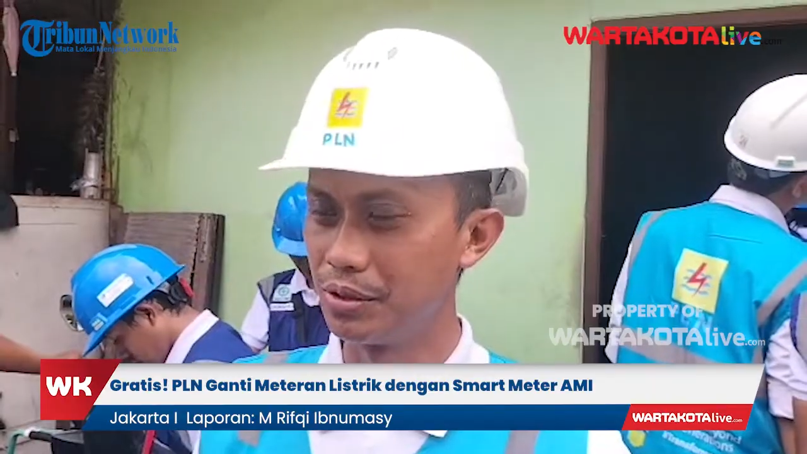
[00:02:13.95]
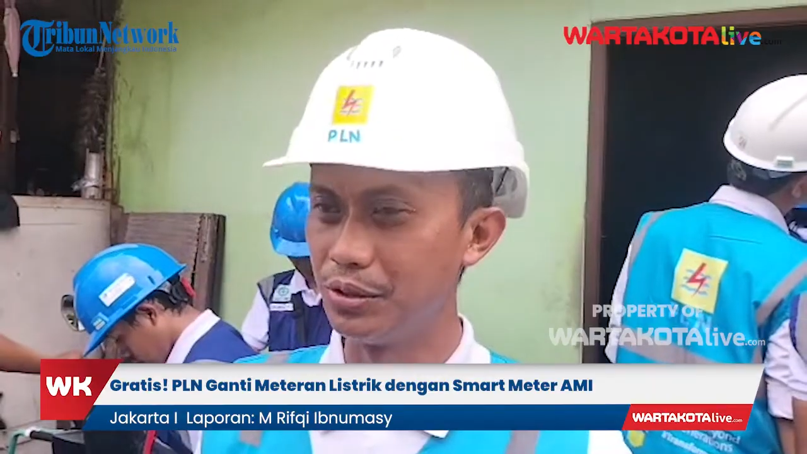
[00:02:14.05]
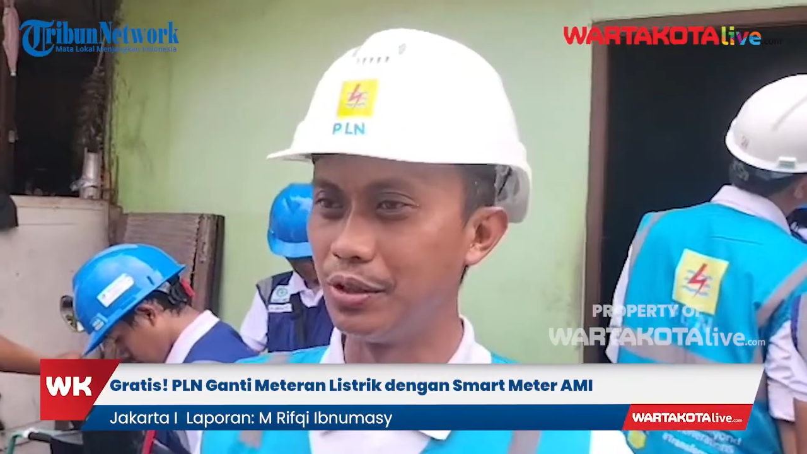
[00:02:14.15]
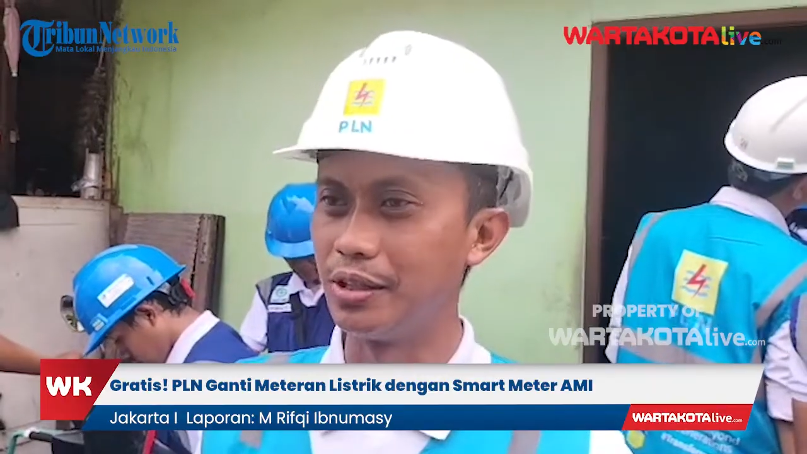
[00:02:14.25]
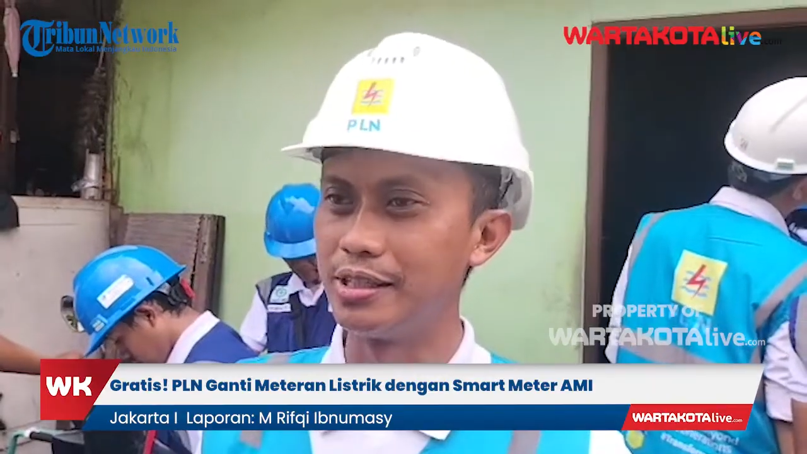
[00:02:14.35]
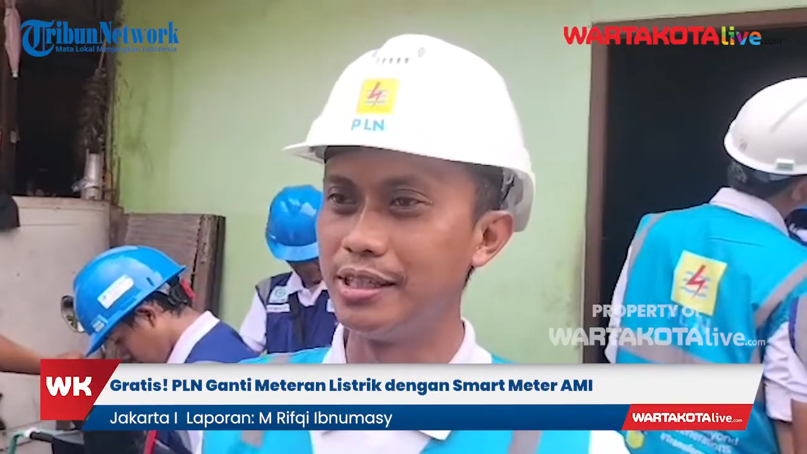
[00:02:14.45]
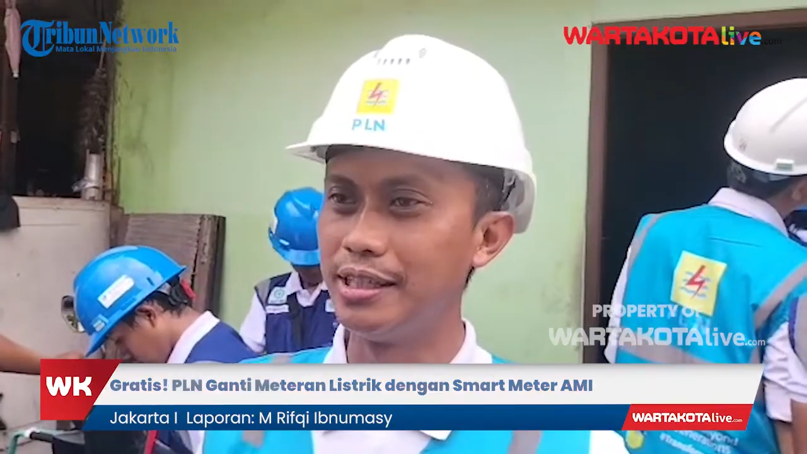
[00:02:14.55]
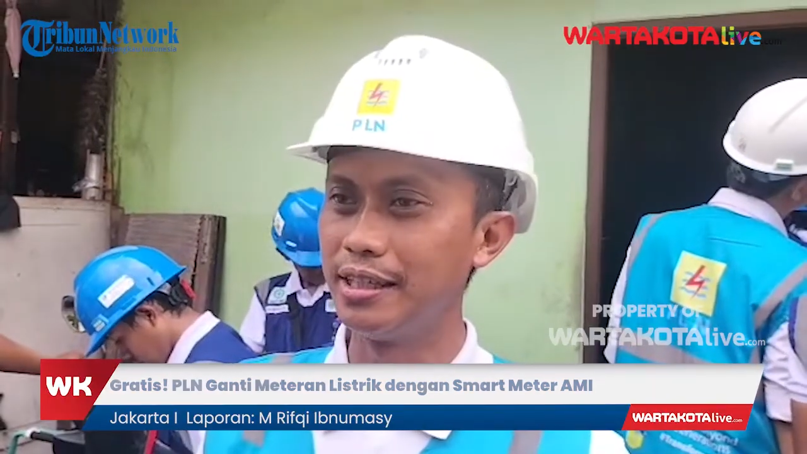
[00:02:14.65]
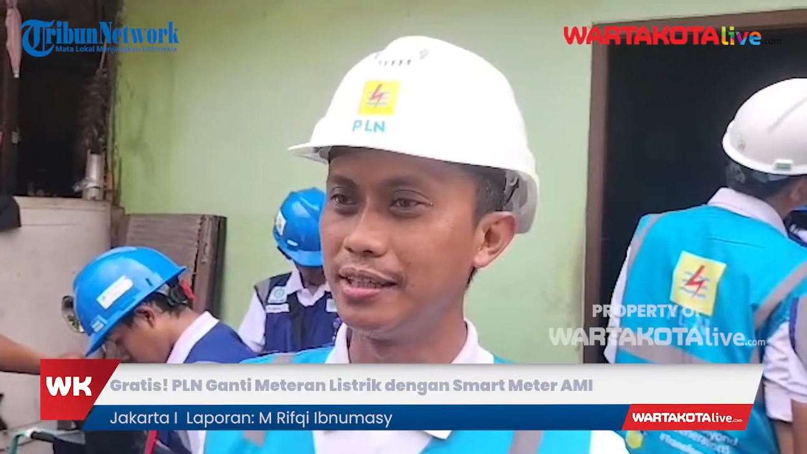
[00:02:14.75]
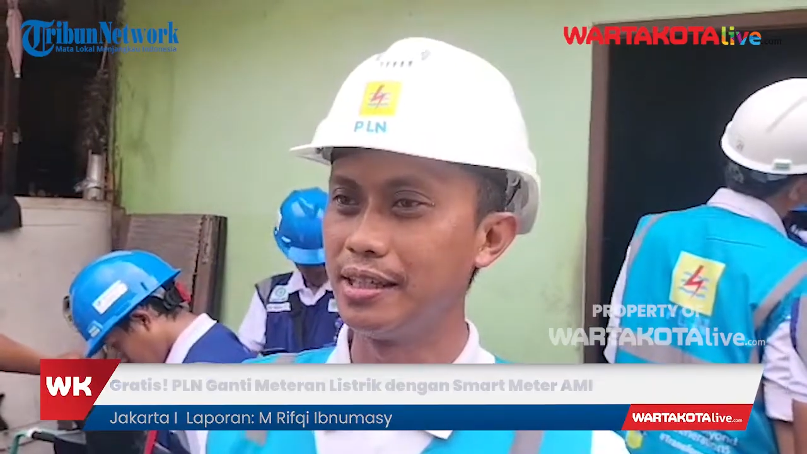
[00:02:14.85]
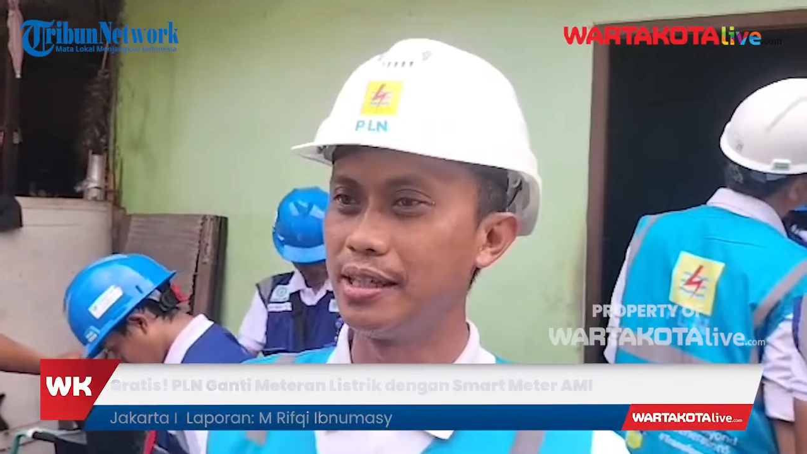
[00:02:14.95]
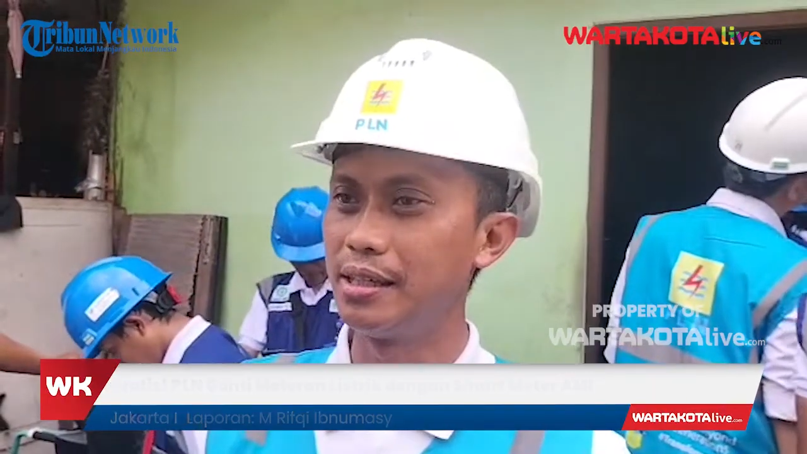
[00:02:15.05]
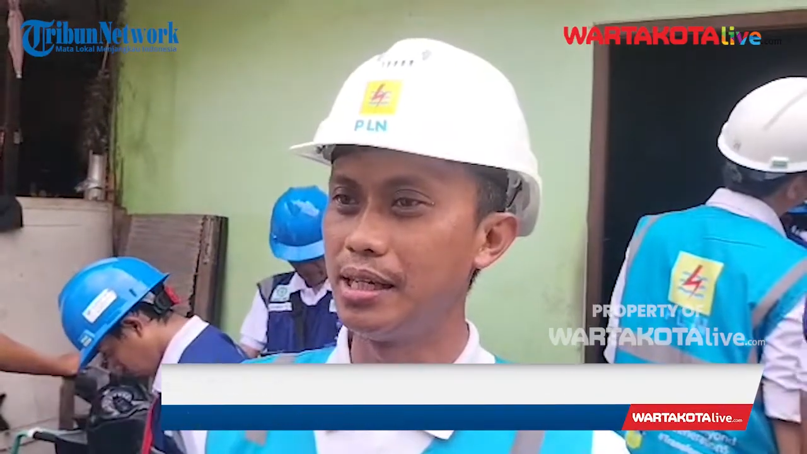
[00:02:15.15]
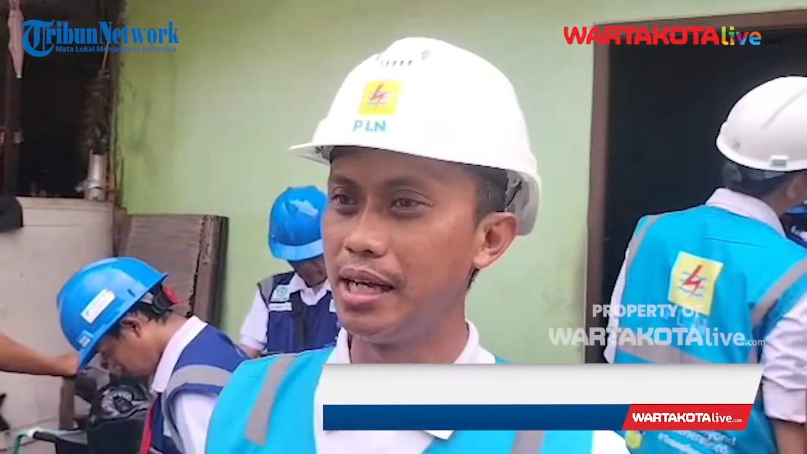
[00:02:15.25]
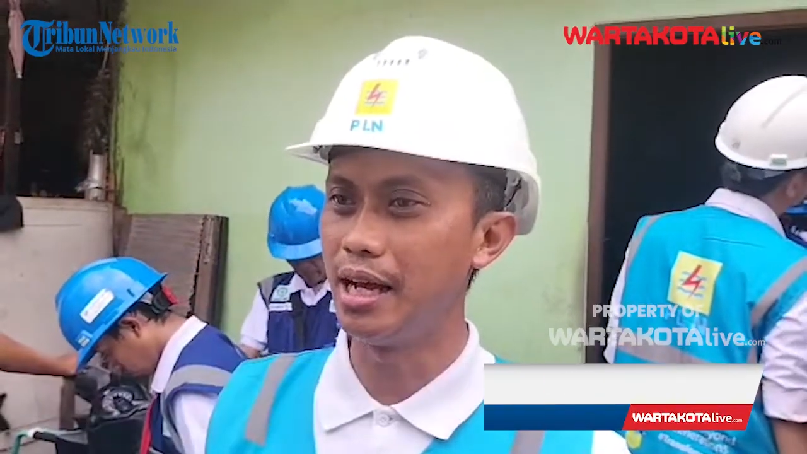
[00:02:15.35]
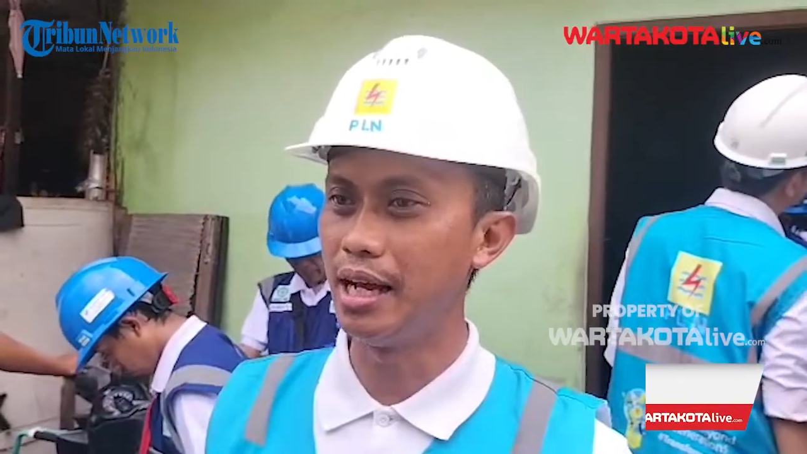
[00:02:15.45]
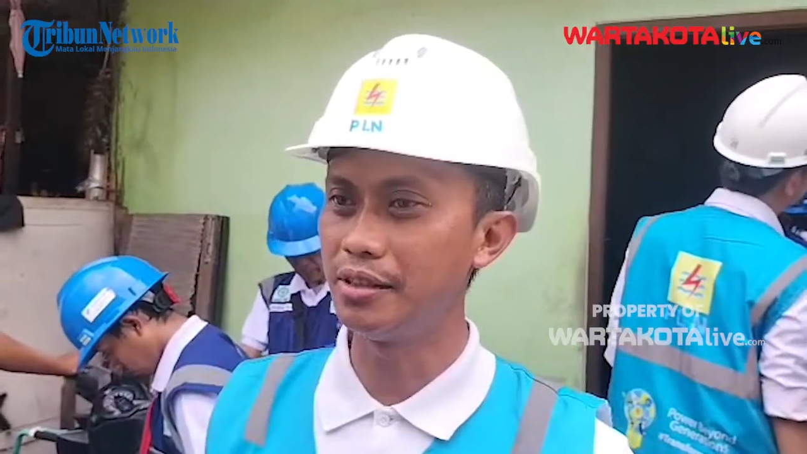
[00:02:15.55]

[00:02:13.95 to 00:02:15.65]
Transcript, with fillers: Betul. Jadi uh, eh,